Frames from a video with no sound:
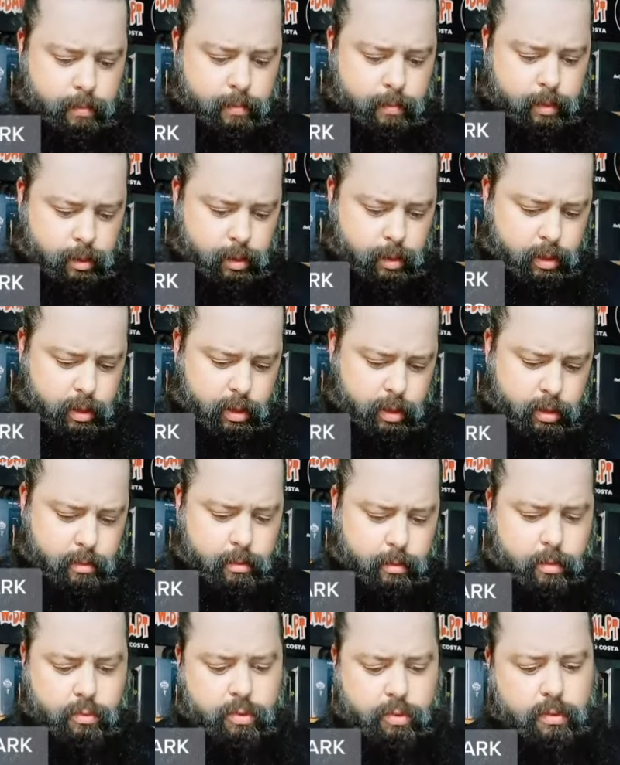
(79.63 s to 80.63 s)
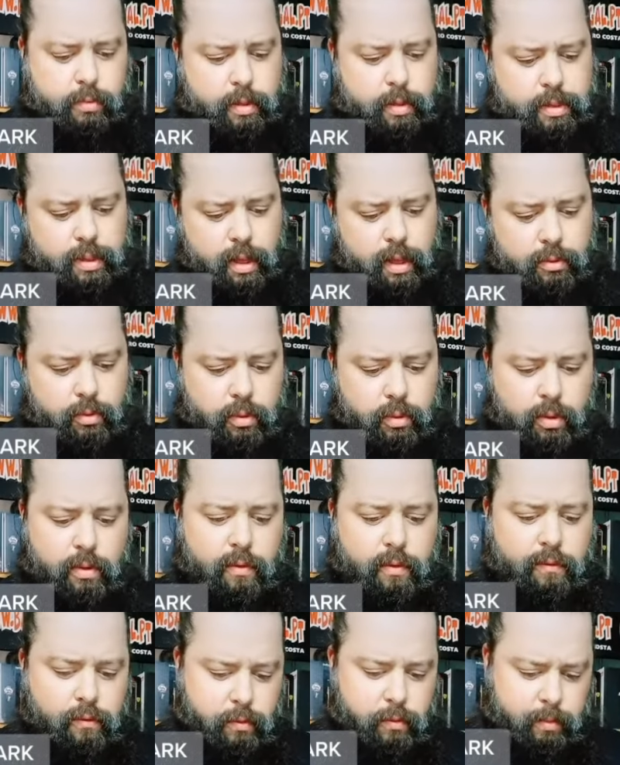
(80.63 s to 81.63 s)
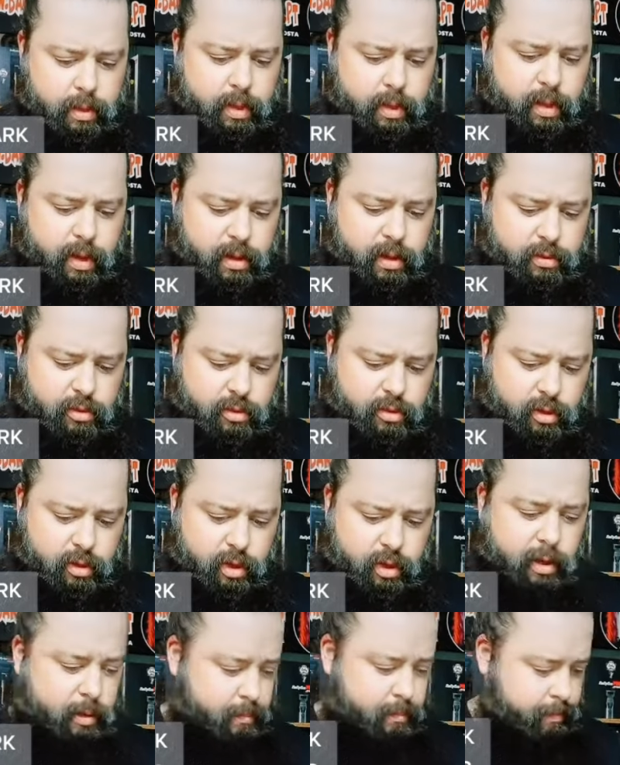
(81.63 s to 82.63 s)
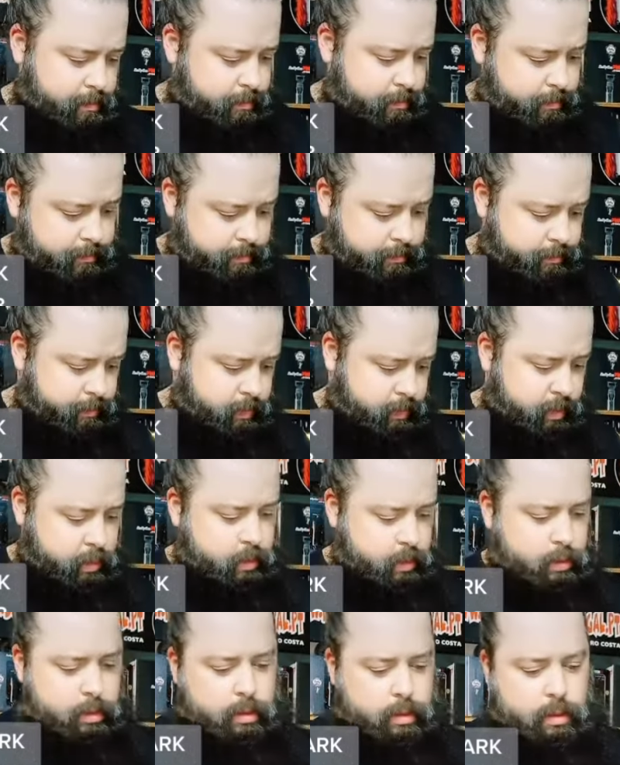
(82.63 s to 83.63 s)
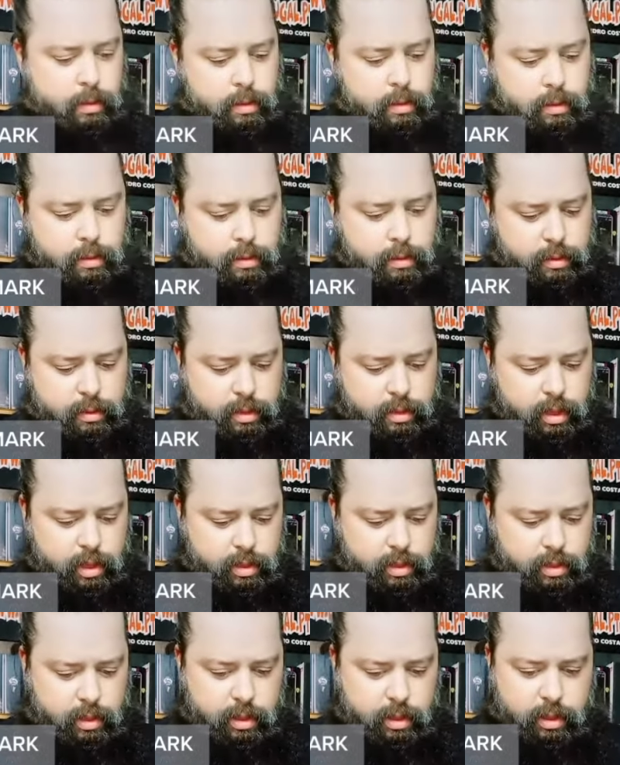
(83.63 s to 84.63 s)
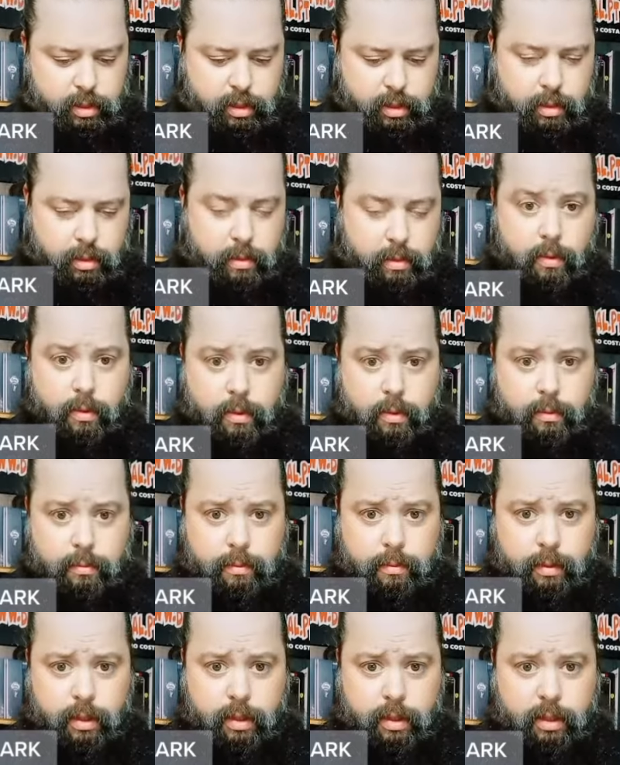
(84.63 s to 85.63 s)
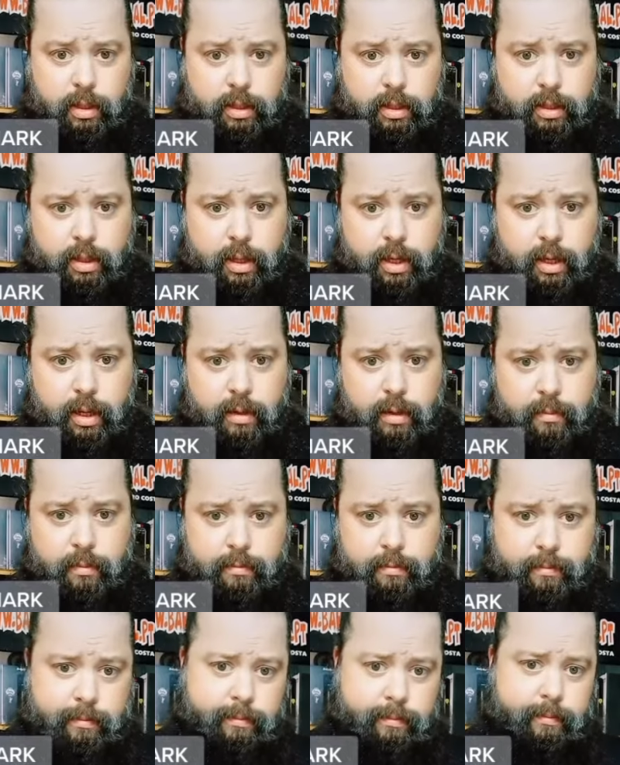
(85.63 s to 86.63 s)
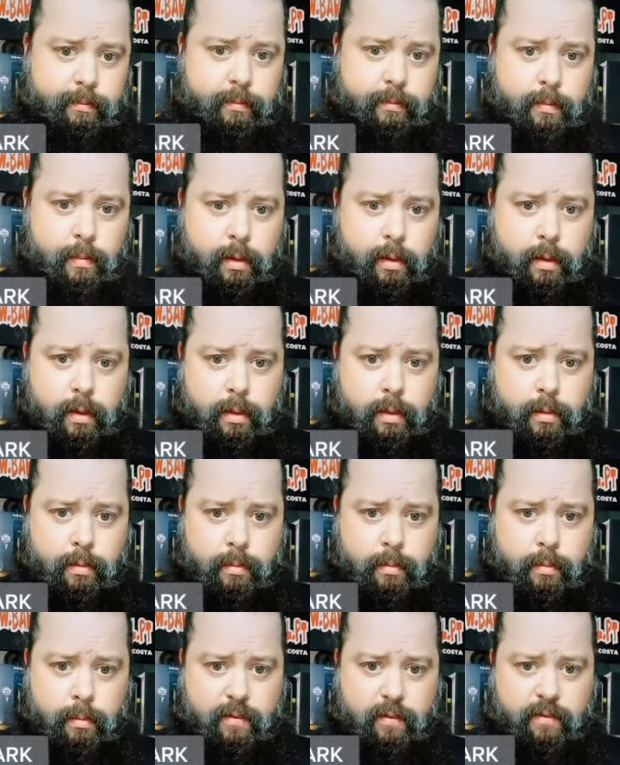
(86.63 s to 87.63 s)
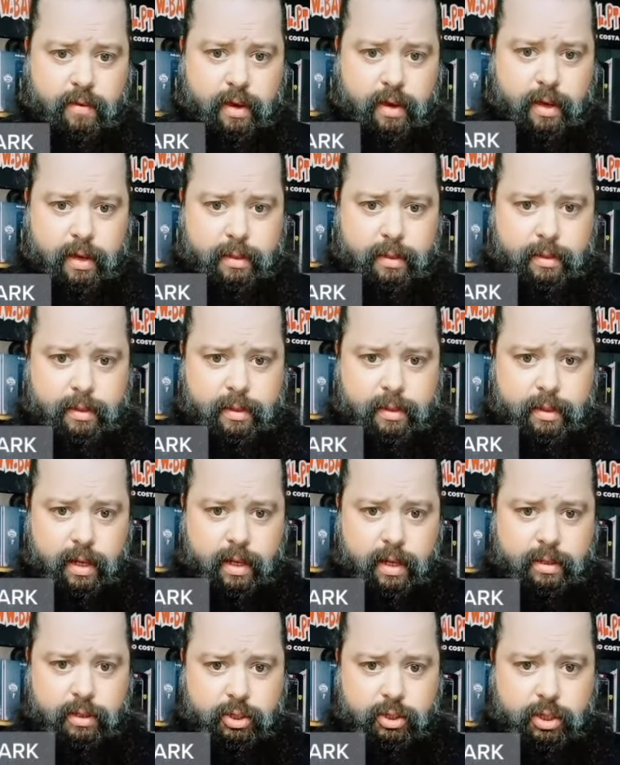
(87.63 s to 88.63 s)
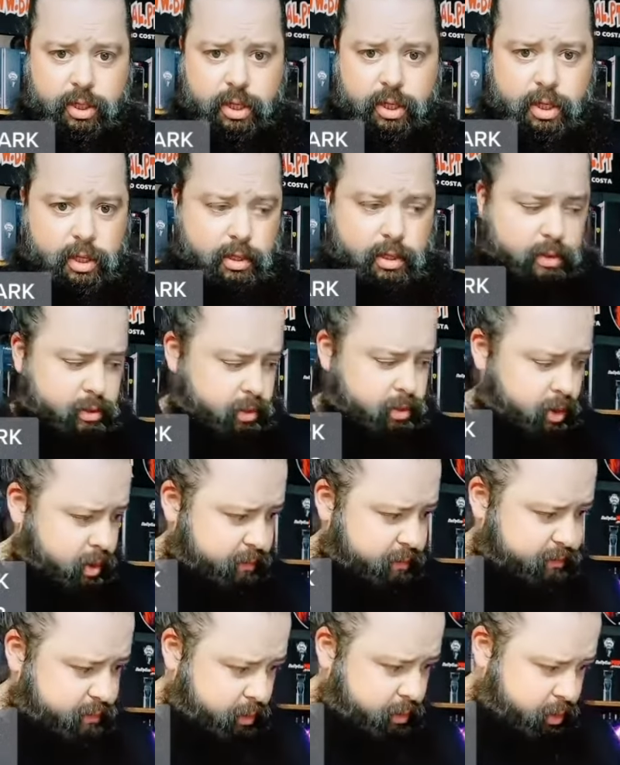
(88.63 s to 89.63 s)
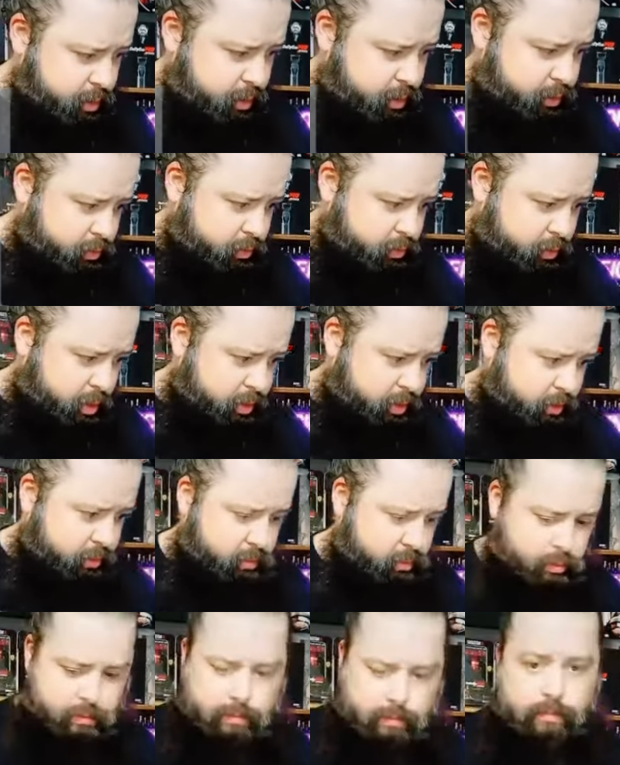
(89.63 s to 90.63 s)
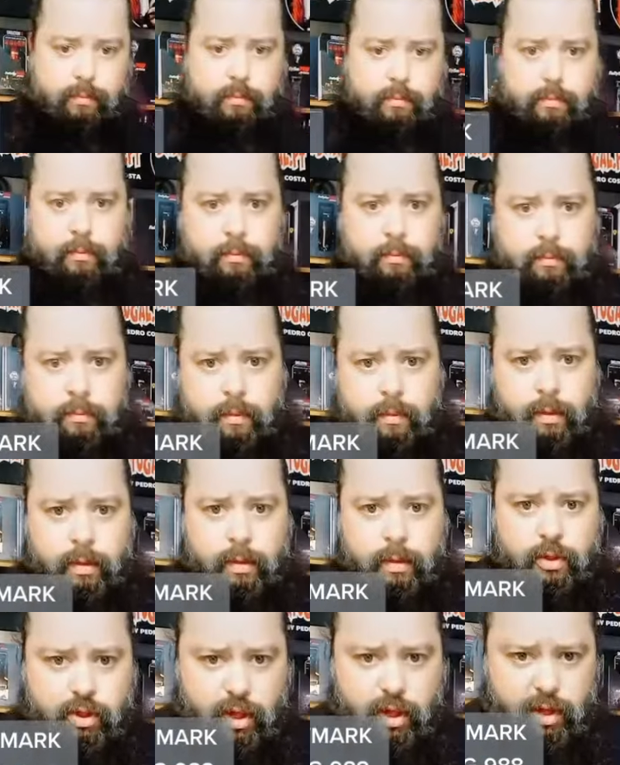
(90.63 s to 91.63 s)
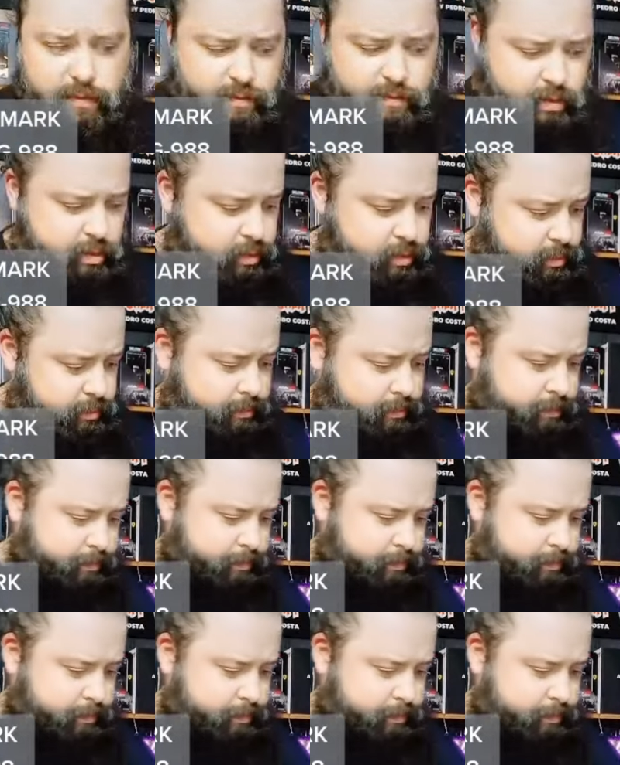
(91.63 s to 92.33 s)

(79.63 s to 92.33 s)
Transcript: Patilhinha, vamos ver se está tudo em conformidade. Está. Certíssimo. E aqui está. My friends, NG988 Shaver.